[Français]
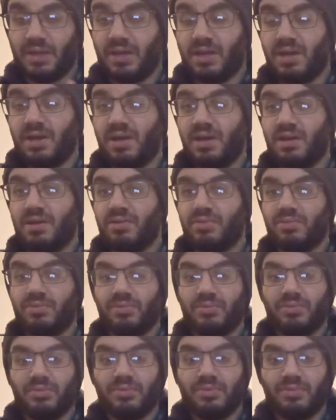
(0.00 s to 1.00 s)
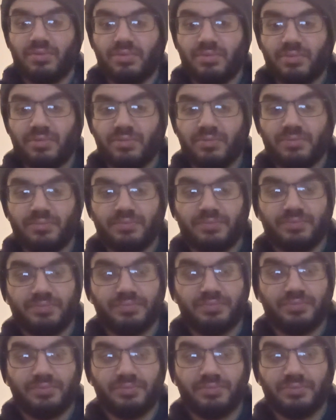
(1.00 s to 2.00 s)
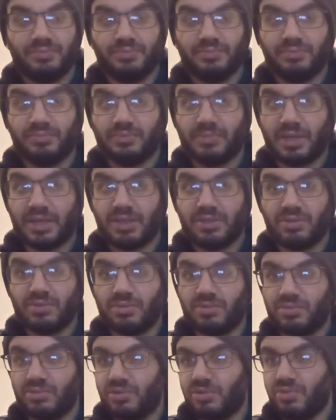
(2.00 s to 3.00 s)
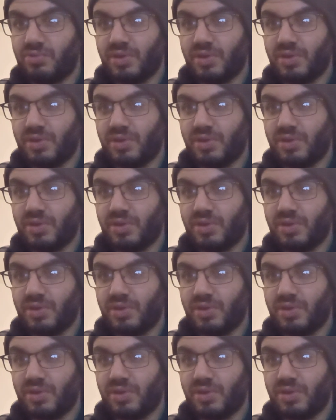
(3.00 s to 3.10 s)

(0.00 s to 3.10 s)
Euh, dans,